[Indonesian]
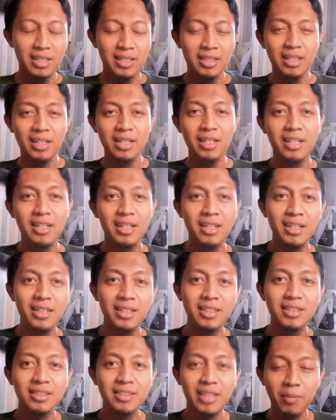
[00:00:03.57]
Uh,
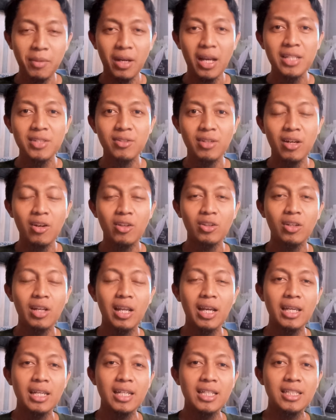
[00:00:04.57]
terima kasih udah nonton
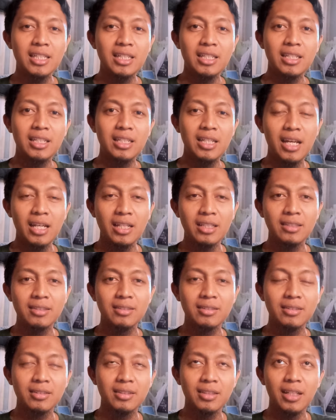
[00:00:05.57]
lagi di sini dan